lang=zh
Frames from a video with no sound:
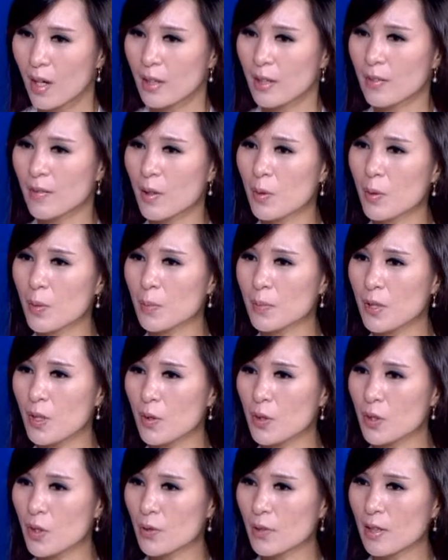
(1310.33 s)
因为我们
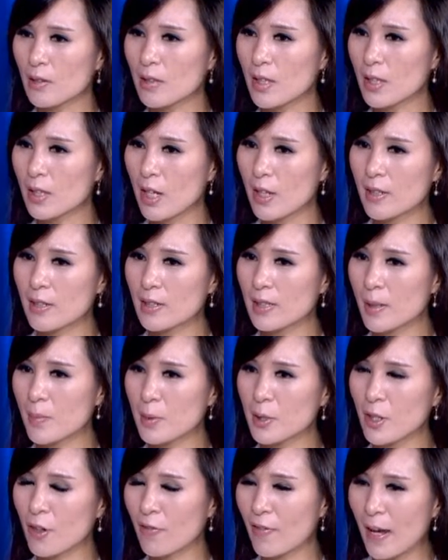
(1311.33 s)
有时候能听到一些
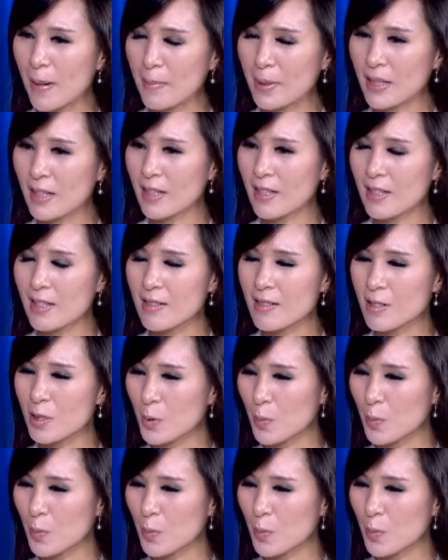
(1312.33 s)
比较反面的例子，